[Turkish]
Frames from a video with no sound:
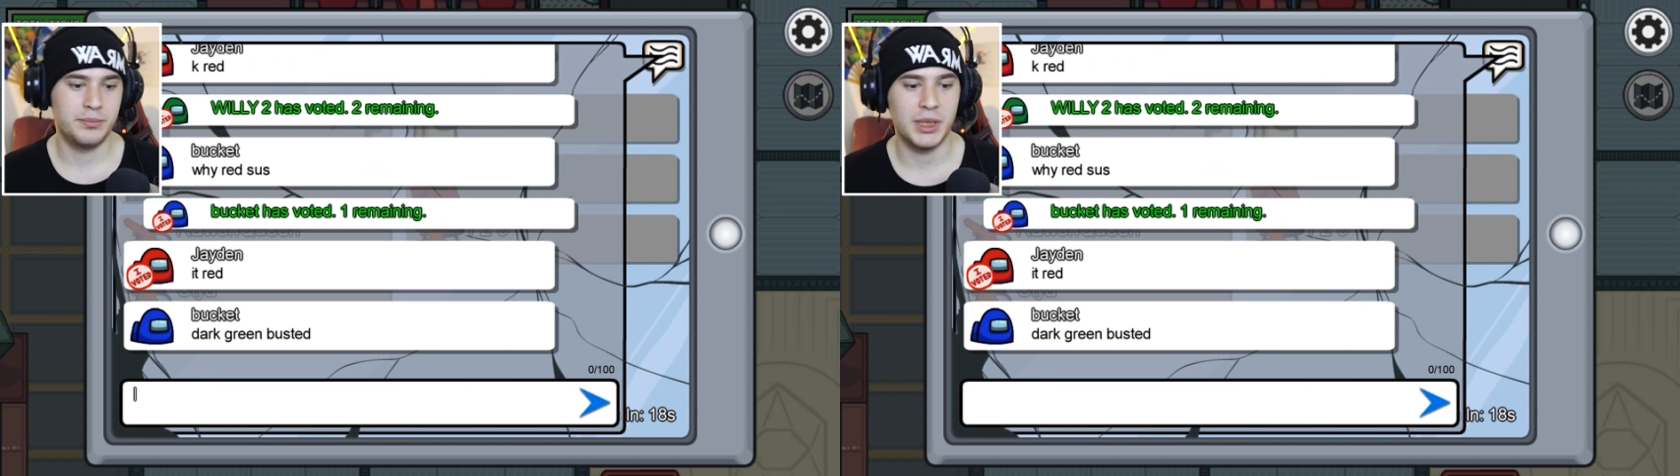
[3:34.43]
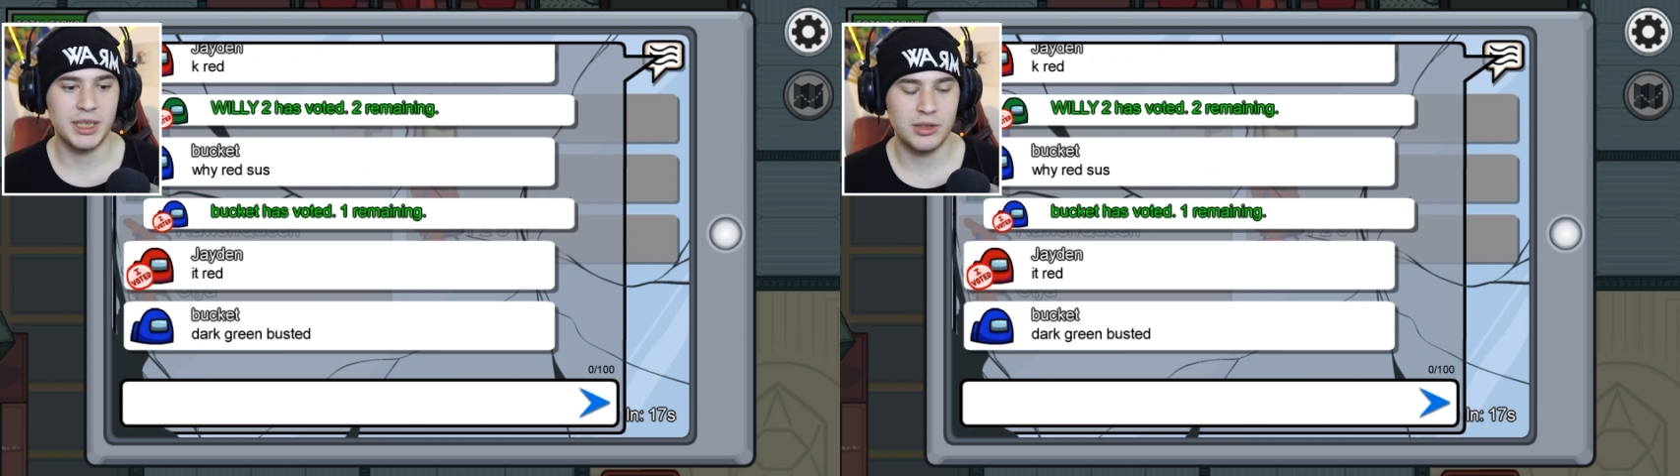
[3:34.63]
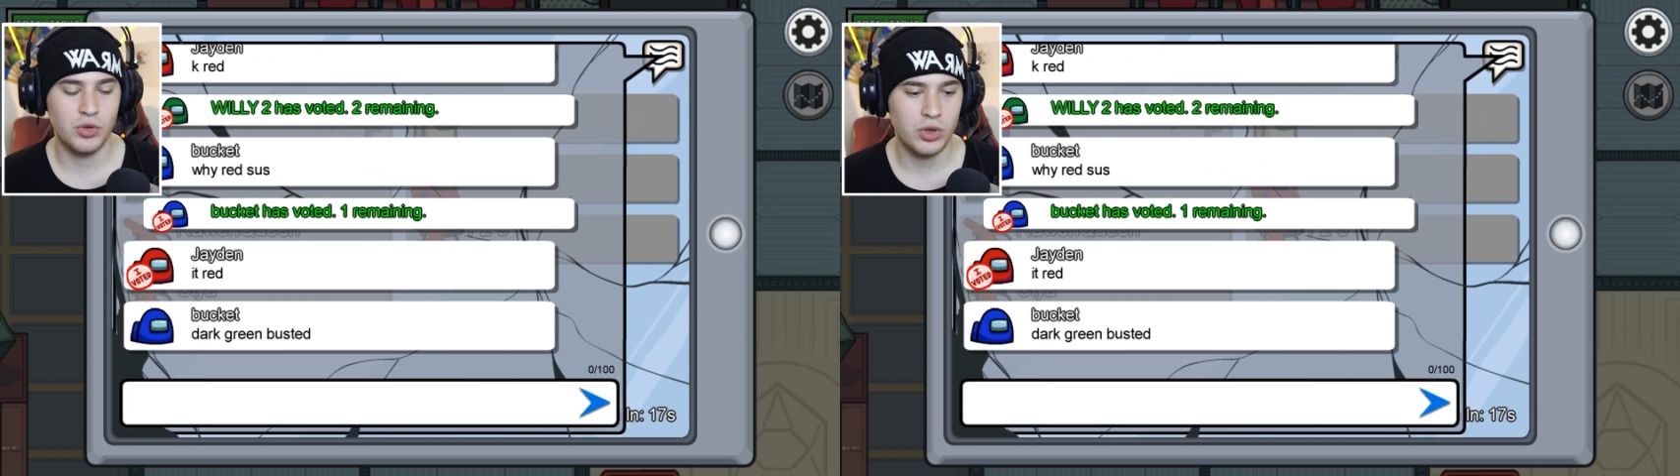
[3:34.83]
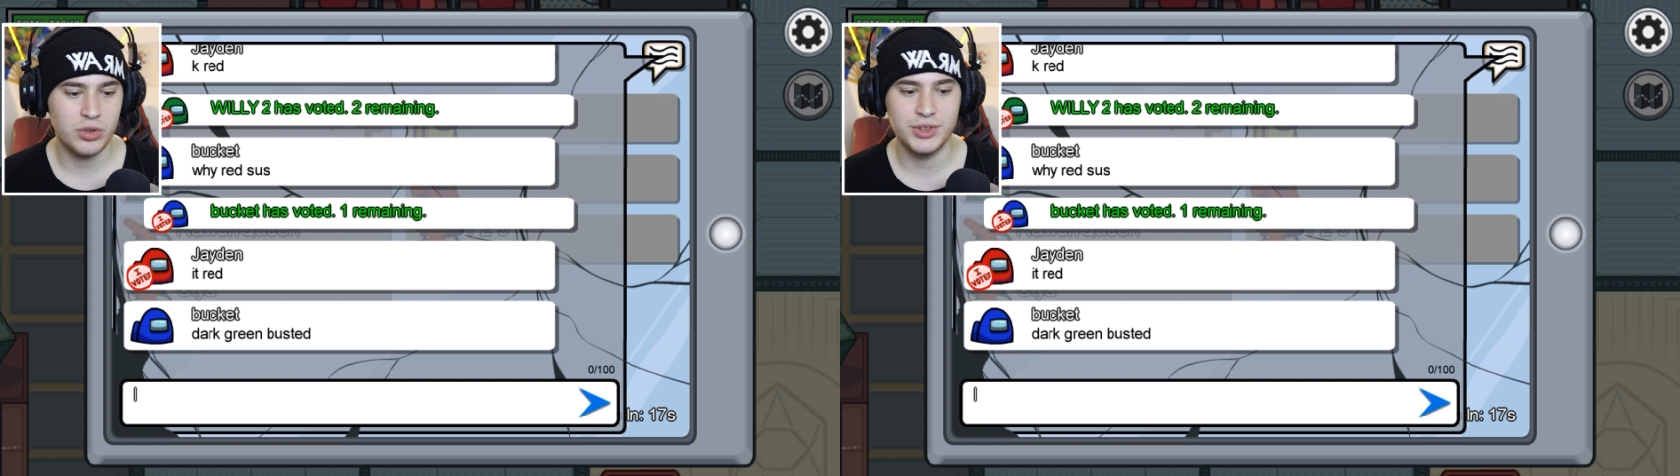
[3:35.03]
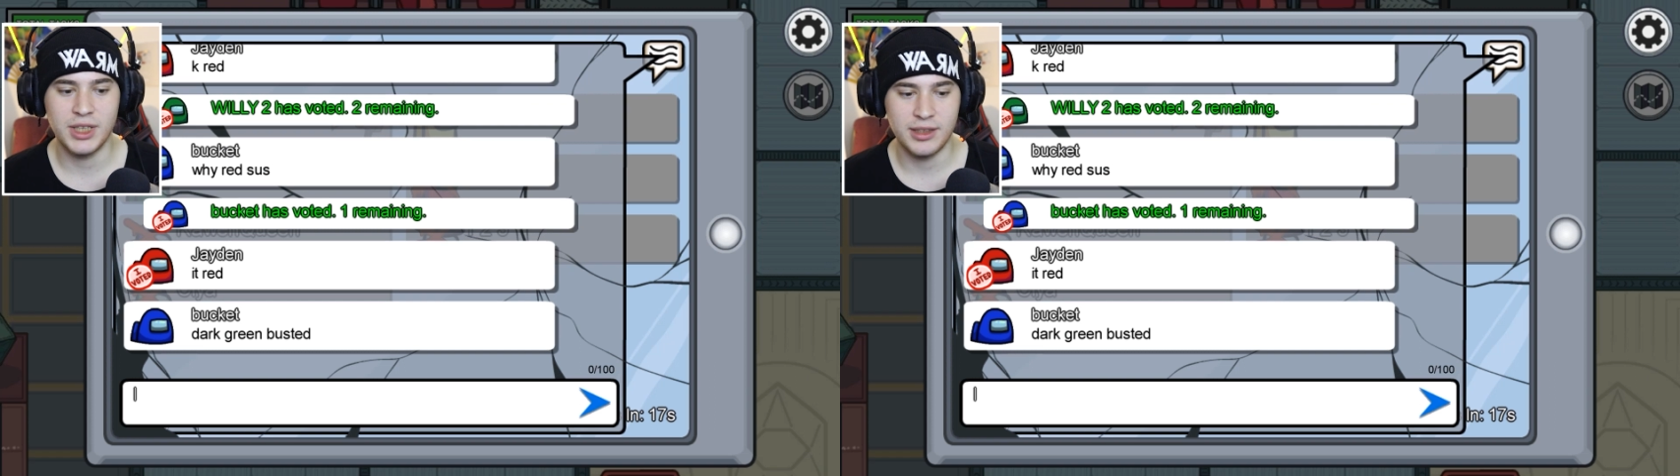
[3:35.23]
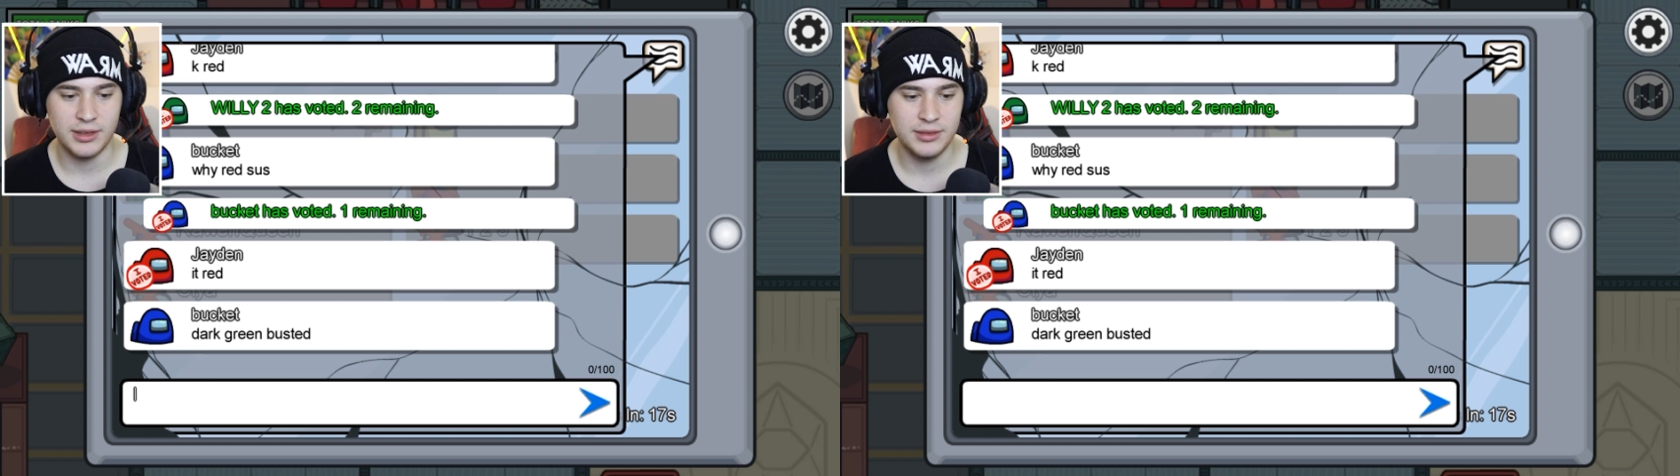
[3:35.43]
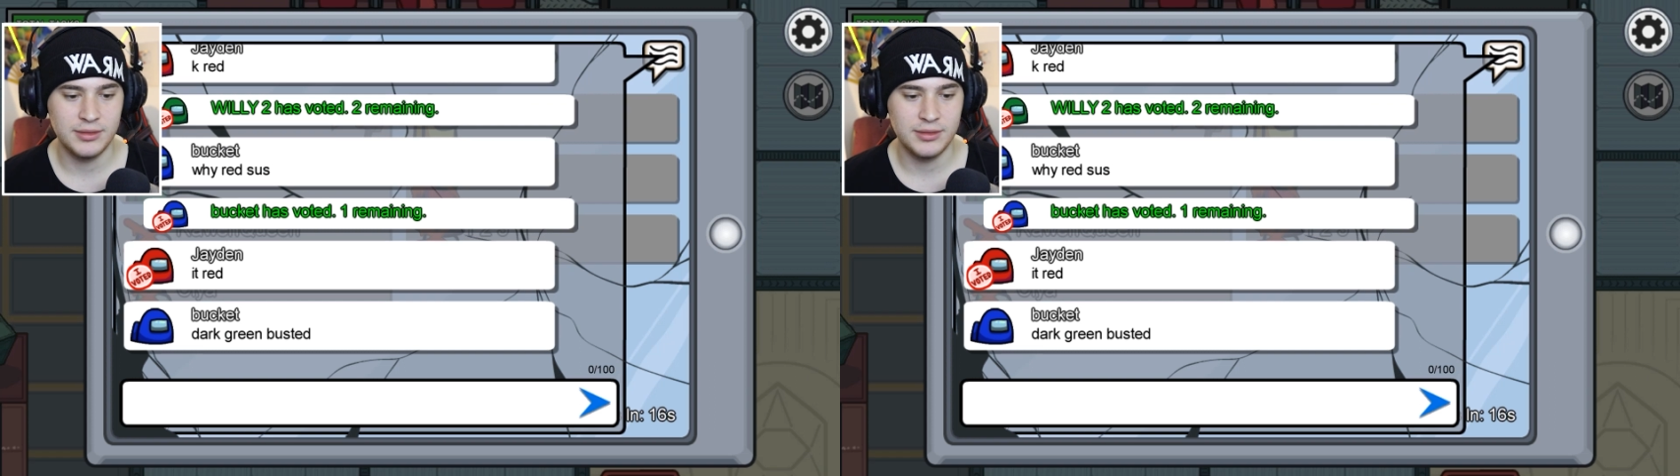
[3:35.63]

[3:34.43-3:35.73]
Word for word: Bucket gördün zaten.